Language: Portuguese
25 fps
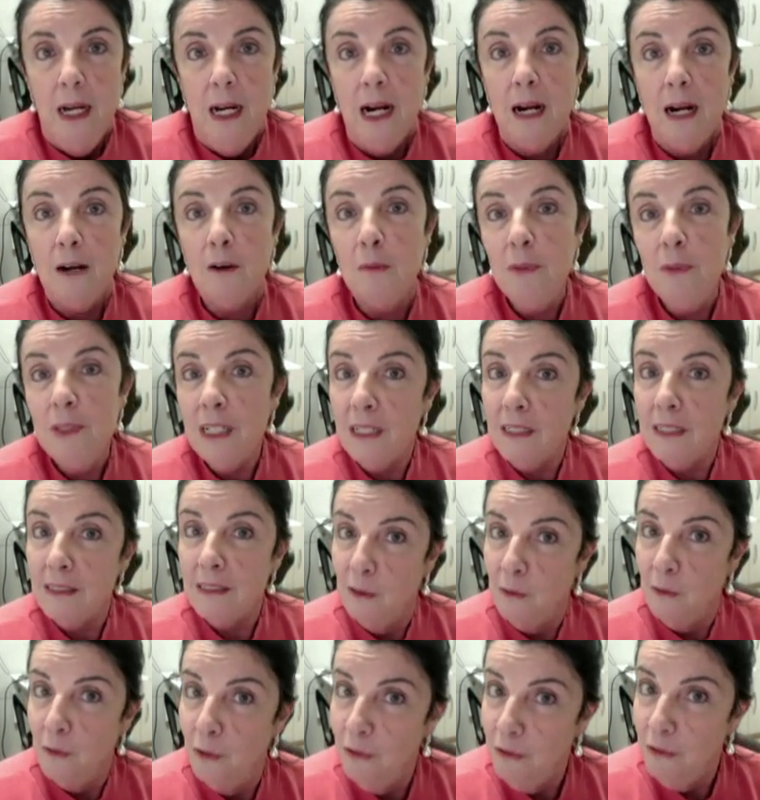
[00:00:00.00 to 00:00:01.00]
a
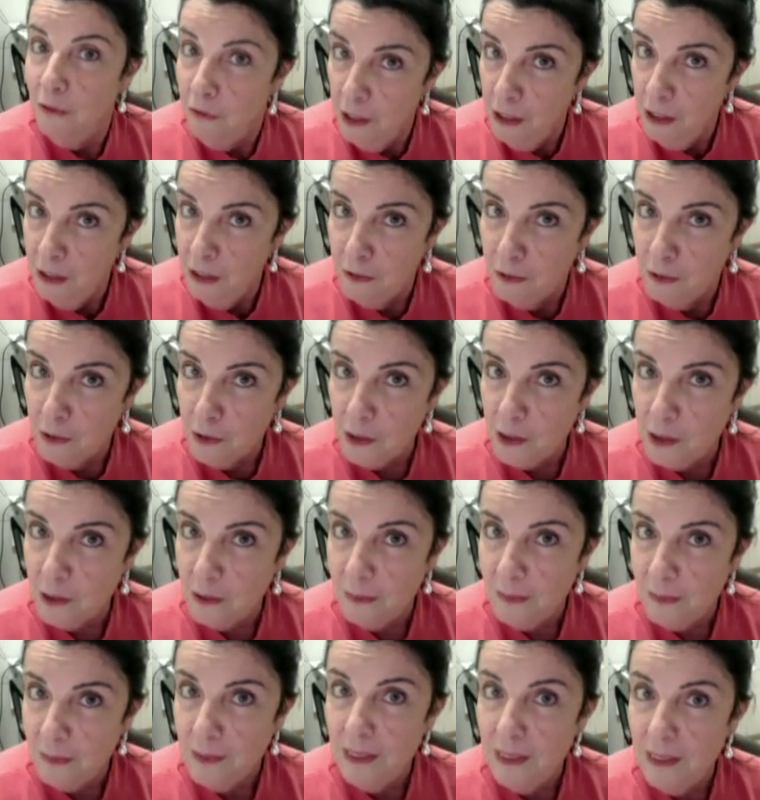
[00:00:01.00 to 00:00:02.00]
comunicação com
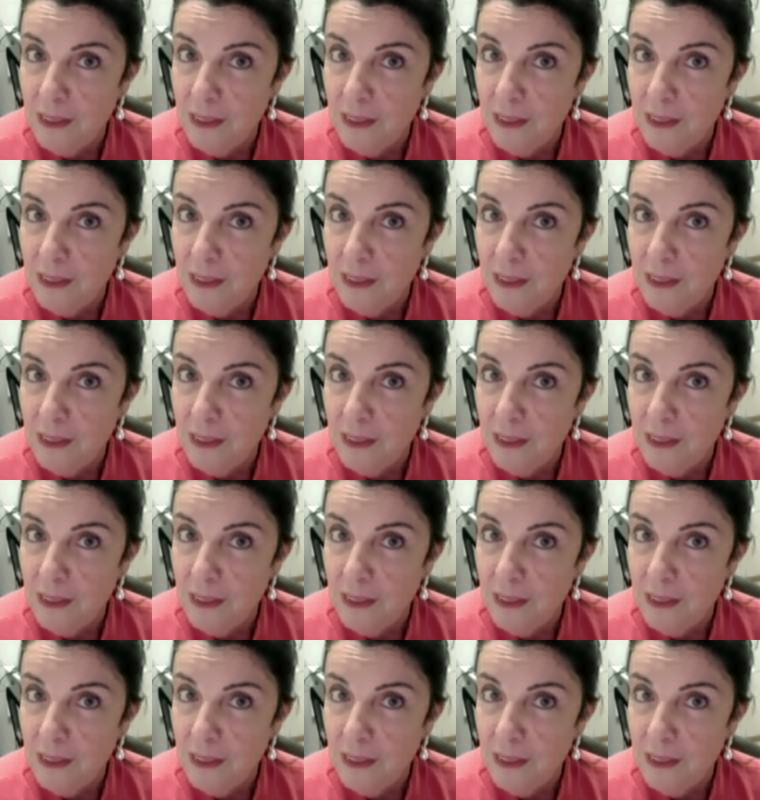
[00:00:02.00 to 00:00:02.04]
vivos.